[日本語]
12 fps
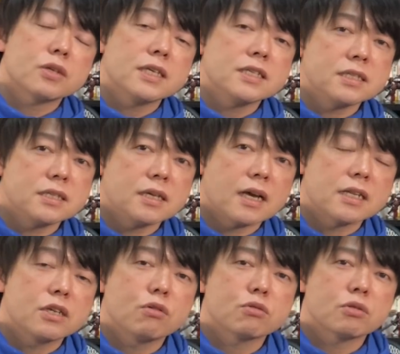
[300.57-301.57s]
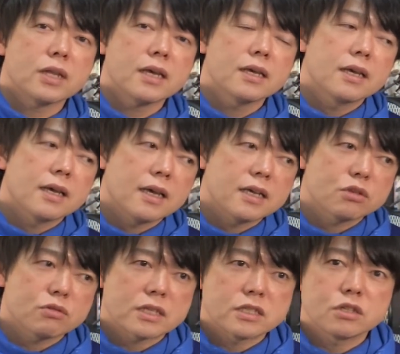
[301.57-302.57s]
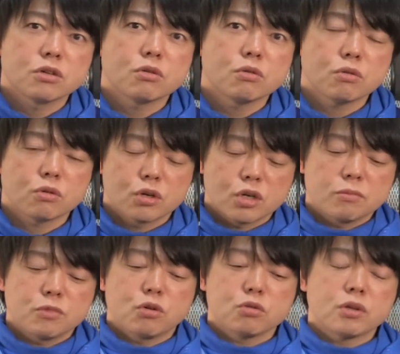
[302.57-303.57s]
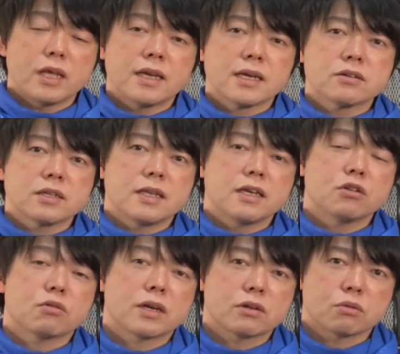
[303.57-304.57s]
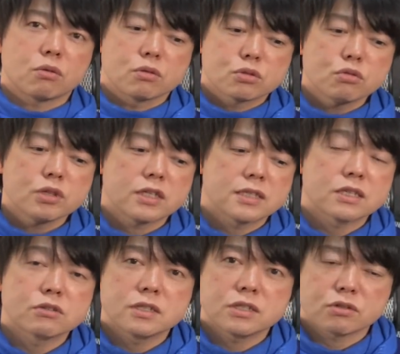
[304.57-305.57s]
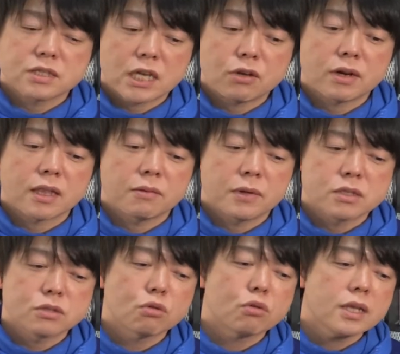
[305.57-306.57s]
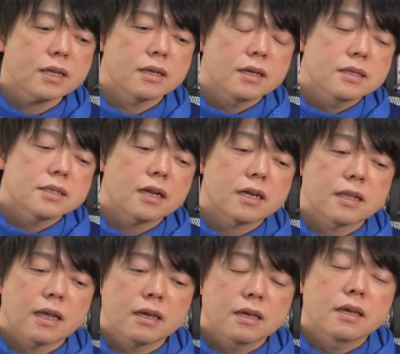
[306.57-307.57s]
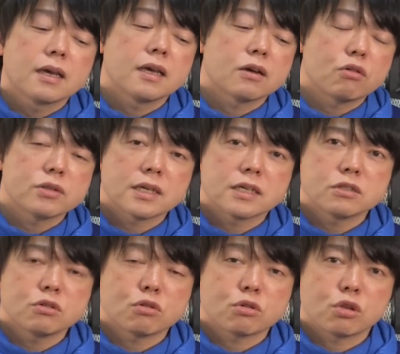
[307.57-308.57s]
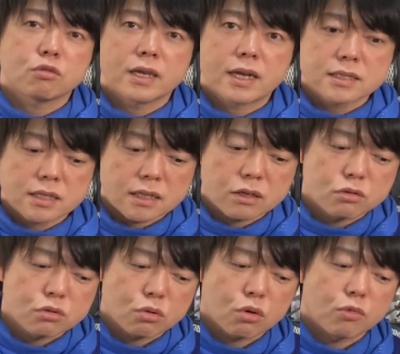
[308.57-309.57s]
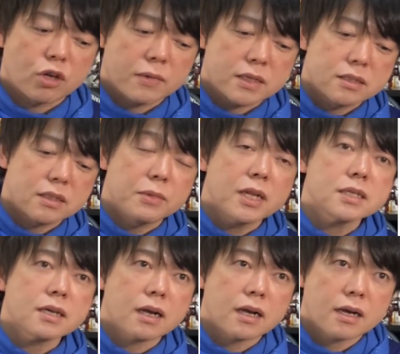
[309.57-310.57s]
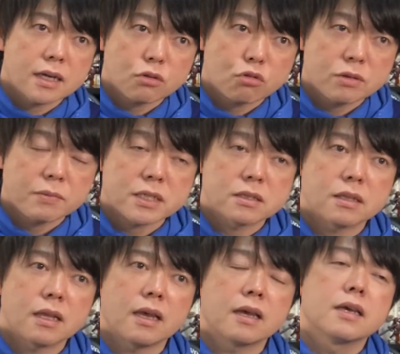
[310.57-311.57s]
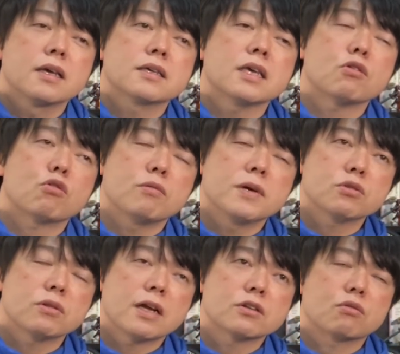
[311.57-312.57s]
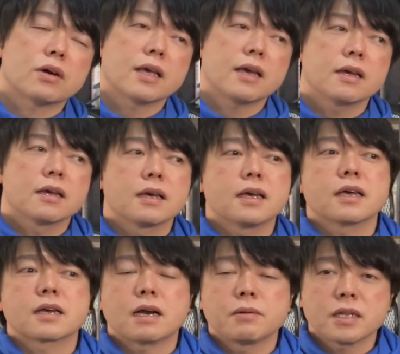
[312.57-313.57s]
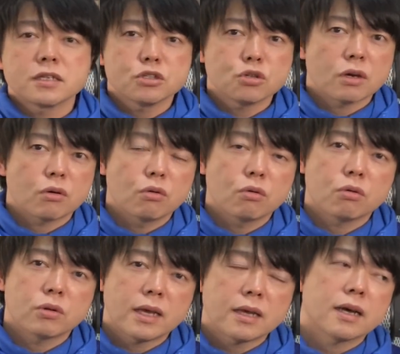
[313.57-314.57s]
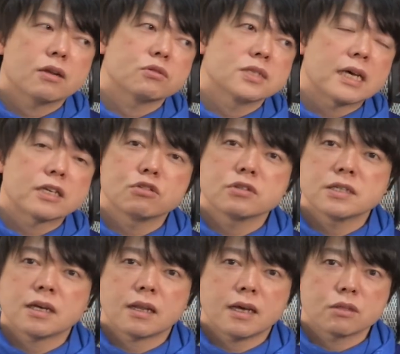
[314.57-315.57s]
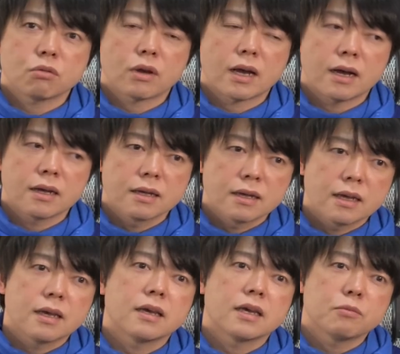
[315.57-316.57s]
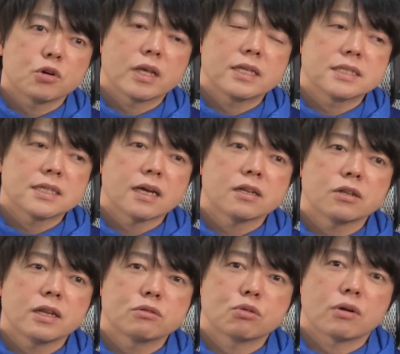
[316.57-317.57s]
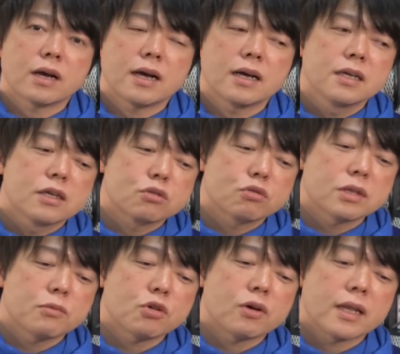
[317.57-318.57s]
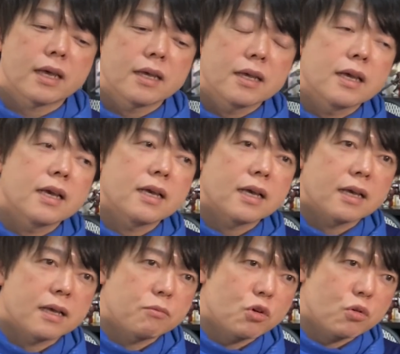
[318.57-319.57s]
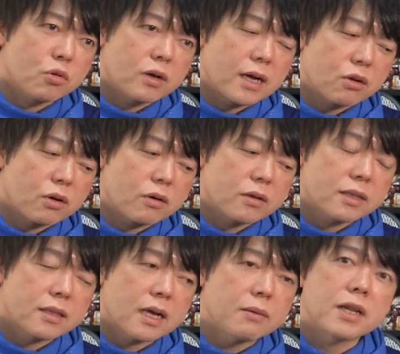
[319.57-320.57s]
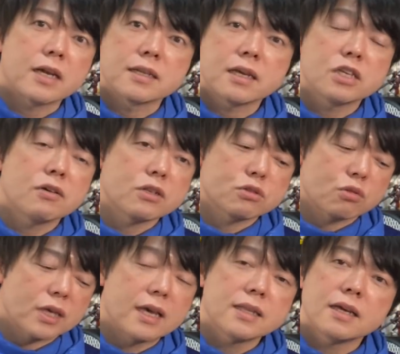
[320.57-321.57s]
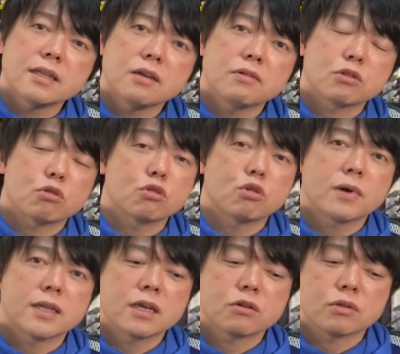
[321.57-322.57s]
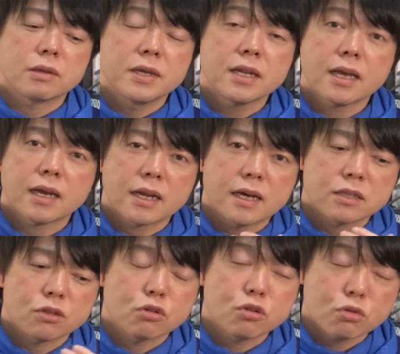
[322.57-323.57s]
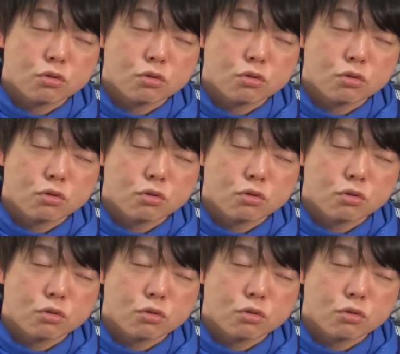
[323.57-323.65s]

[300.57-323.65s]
医師が日本のね、えー、そういった治療をもう本当に遠隔でできるようになると。そういうふうに 6G の時代言われてます。そこで、さらにね、えー、こういった技術力っていうのは生かされてくると思います。で、皆さんが考えてるオリンパスって、結構コメントであるのがね、えー、カメラ授業は今後ね、あの、先行きがないとか、えー、もうね、一眼レフとか、そういったものはね、えー、もう、あの、カメラにね、いわゆるその携帯電話に取り込まれているので未来がないってよ